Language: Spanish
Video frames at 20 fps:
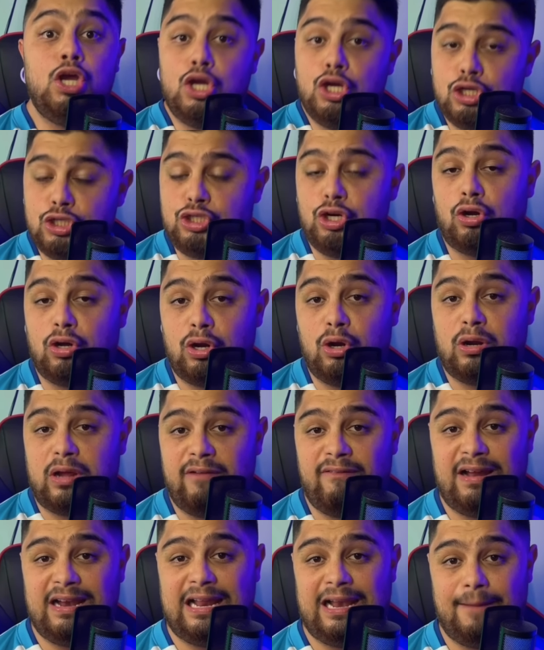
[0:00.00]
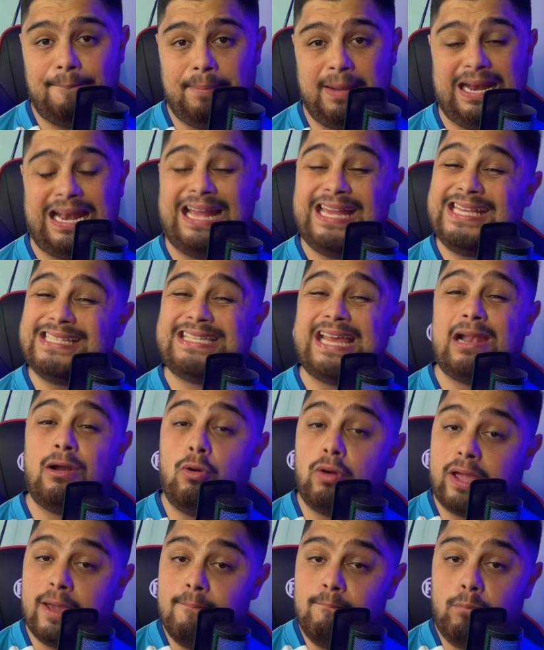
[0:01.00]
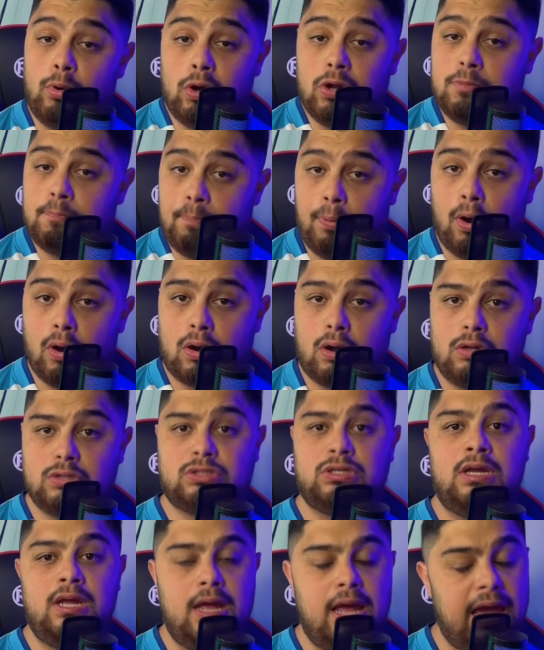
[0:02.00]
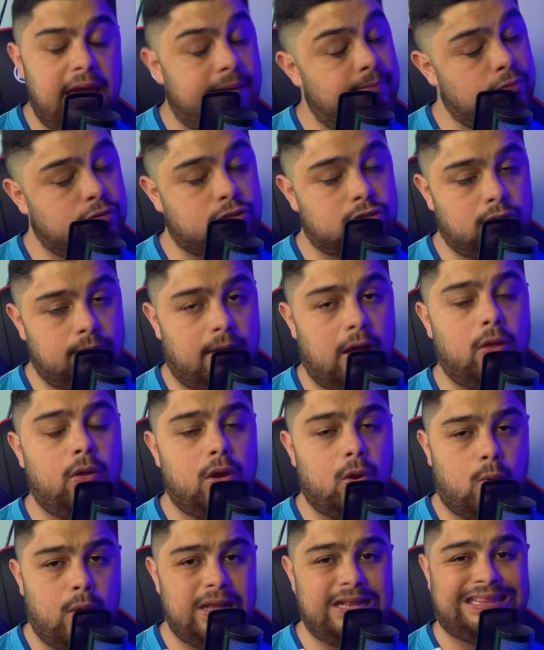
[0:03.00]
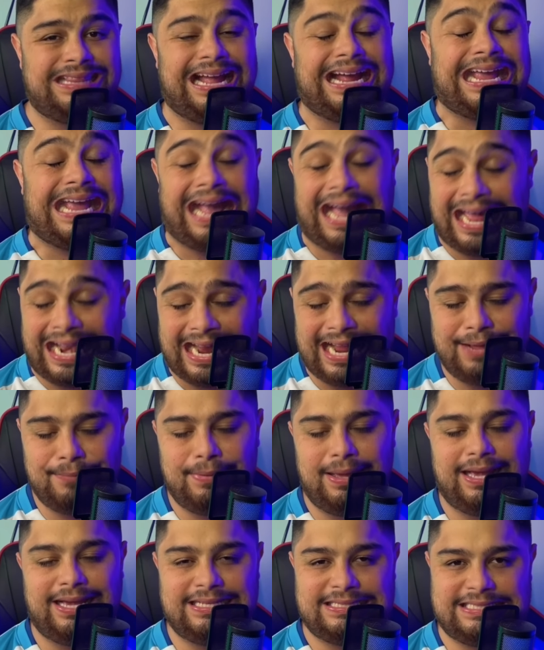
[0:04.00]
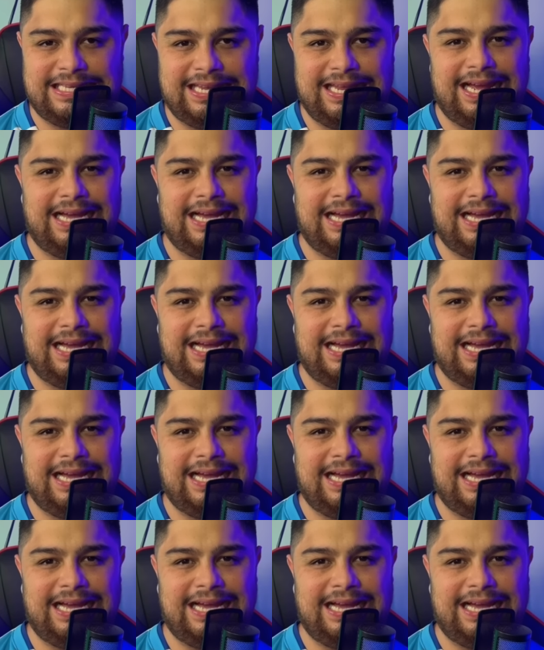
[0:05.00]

Yo creo que vale la pena y es algo que muy pocos hemos tomado en cuenta, créeme que sí.